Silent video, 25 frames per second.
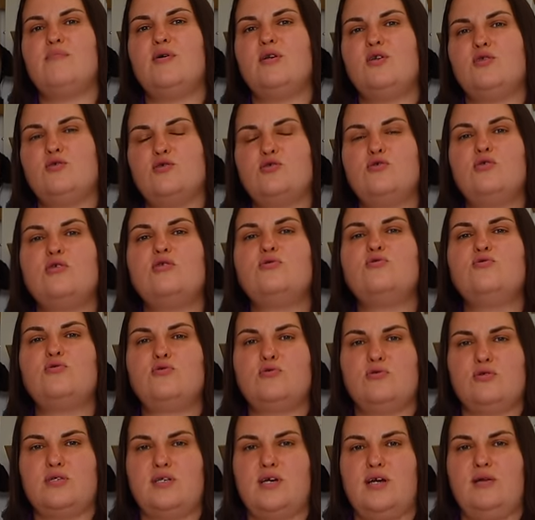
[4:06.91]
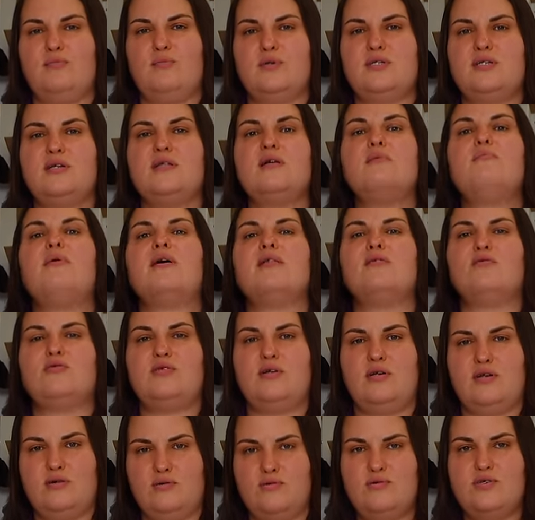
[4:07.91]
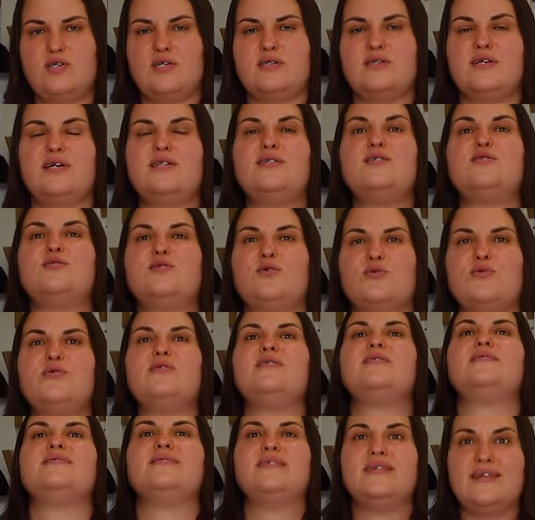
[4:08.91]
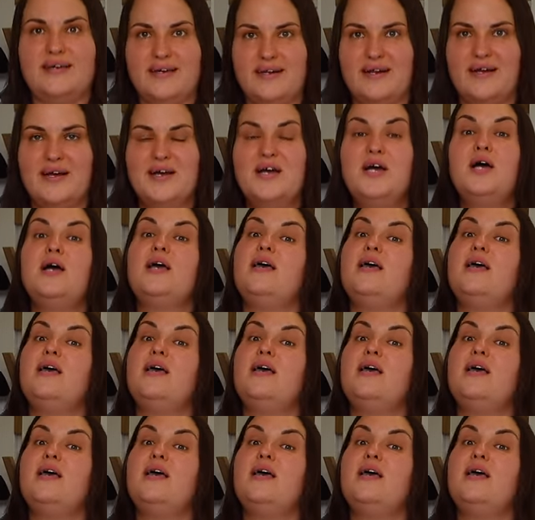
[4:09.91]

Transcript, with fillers: мы не то что лягушку съели, мы целое болото лягушек на этой стройке съели.